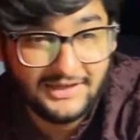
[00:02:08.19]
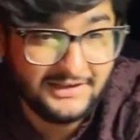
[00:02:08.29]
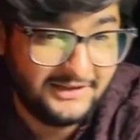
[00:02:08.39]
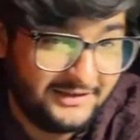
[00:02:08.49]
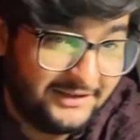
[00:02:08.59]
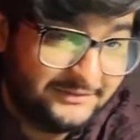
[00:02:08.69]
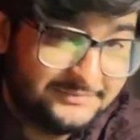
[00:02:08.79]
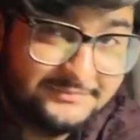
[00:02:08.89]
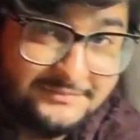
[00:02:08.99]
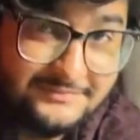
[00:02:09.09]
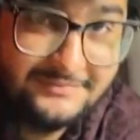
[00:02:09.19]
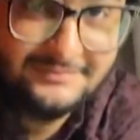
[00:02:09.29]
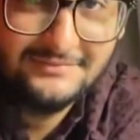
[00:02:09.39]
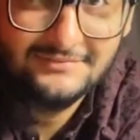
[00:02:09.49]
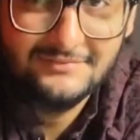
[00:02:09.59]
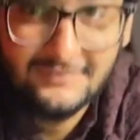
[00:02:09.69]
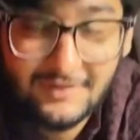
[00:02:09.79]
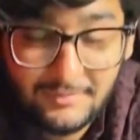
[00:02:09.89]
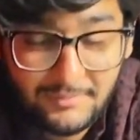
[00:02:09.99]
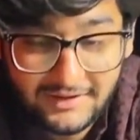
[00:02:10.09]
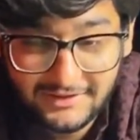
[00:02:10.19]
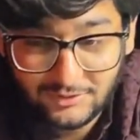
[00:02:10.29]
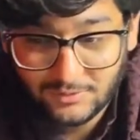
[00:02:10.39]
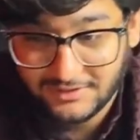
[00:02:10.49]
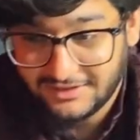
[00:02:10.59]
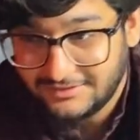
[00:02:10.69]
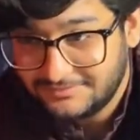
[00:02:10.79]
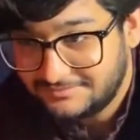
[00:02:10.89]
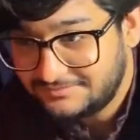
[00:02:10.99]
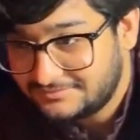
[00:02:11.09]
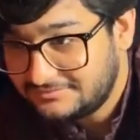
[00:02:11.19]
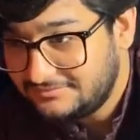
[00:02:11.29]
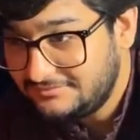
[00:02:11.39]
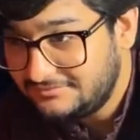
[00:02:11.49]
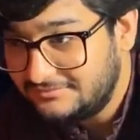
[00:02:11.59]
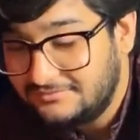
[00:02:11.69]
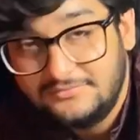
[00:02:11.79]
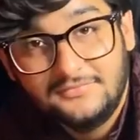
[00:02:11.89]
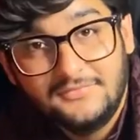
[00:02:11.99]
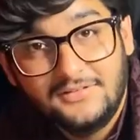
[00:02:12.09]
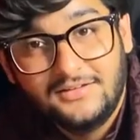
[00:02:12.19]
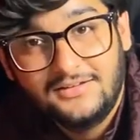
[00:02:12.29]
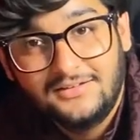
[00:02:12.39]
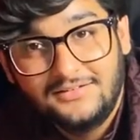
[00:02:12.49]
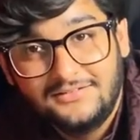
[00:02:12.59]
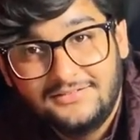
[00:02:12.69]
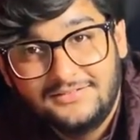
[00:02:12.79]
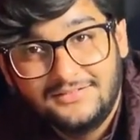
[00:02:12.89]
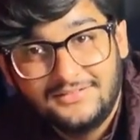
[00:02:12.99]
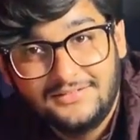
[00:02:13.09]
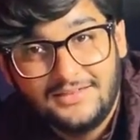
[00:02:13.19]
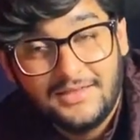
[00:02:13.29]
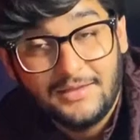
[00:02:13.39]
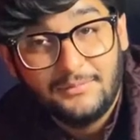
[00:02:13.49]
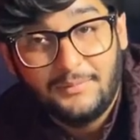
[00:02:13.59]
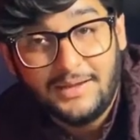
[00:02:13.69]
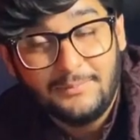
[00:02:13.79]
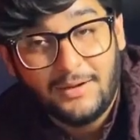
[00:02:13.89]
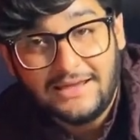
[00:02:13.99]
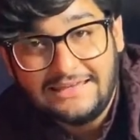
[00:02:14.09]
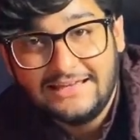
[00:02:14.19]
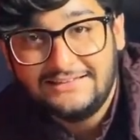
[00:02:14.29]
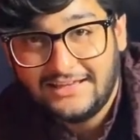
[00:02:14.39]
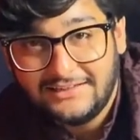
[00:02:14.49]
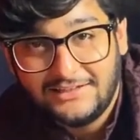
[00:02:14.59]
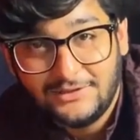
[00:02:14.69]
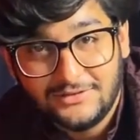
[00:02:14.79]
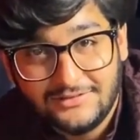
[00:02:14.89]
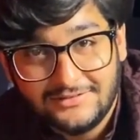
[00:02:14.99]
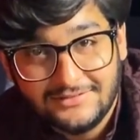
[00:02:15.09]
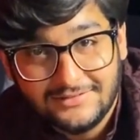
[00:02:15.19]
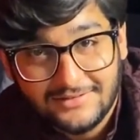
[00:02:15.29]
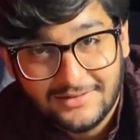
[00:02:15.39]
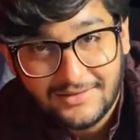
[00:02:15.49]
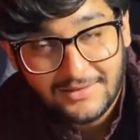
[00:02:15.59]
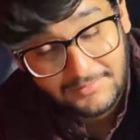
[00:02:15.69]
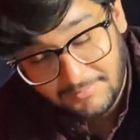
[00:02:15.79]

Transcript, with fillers: और गेम शो कराते क्या हाल है अरीब कैसा है ठीक है भाई अरीब मेरा पहला ब्लॉग है तो क्या कहना चाहोगे आप भाई भाई बेस्ट विशेष दो भाई को थोड़ी सी